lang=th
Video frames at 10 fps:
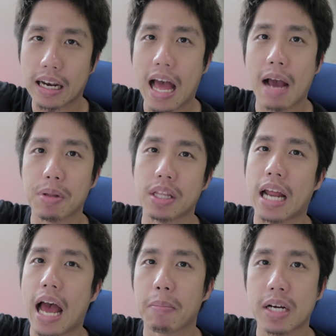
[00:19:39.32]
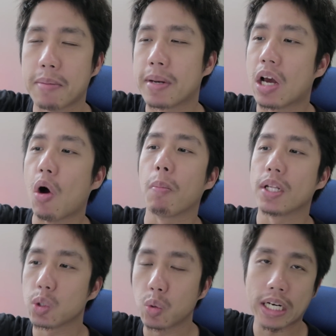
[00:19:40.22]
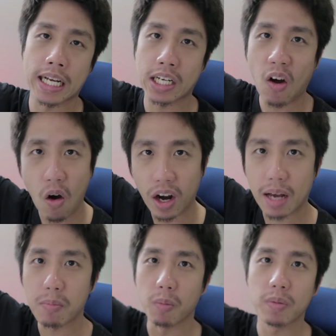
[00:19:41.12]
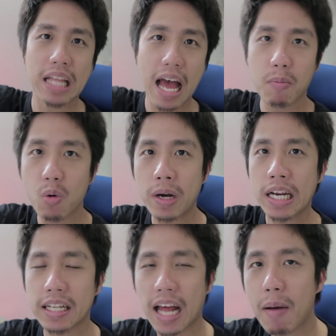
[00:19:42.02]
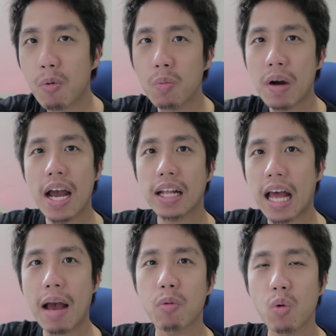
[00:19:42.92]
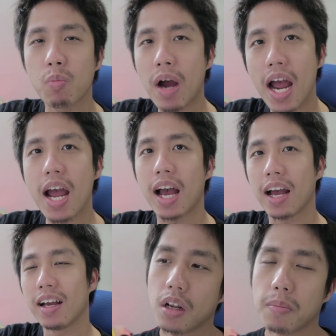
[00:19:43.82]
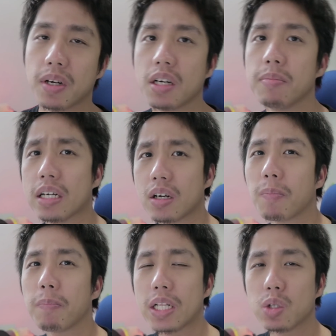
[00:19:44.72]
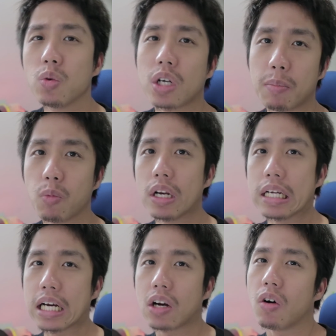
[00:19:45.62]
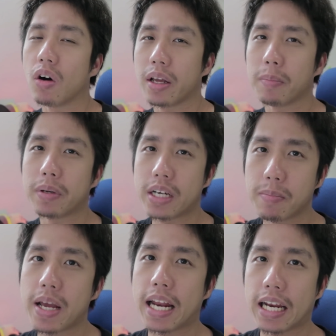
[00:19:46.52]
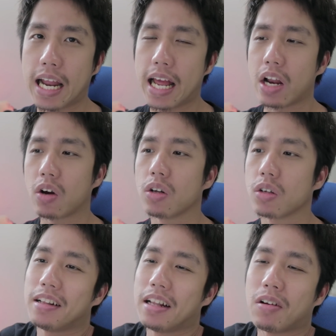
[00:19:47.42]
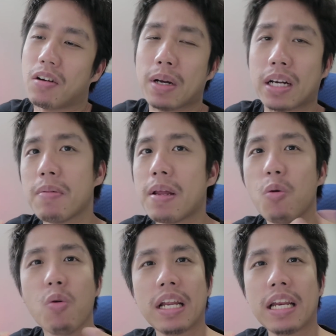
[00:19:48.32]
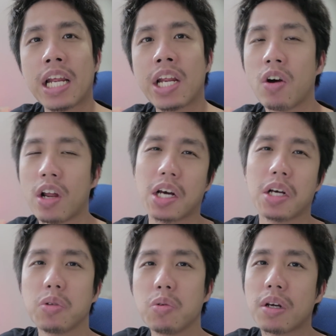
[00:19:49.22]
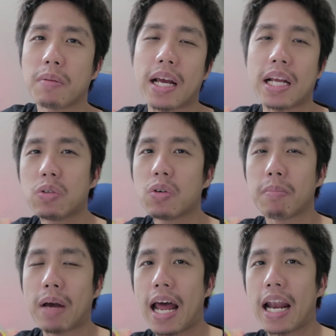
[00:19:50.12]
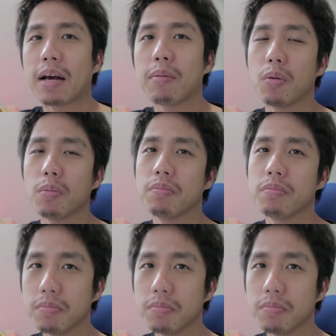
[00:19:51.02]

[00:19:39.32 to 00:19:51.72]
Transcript: ร่างปริศนาเพื่อนมันเนี่ยออกมาสู้กันข้างนอกนะครับผมตามกูมาดิตามกูมาแล้วมันก็เหมือนก็ไปสู้กันบนเรือของไอ้เพื่อนพระเอกนี่แหละแล้วก็มันก็เป็นมุกนิดหน่อยแล้วก็สู้กันไปสู้กันมานะครับผม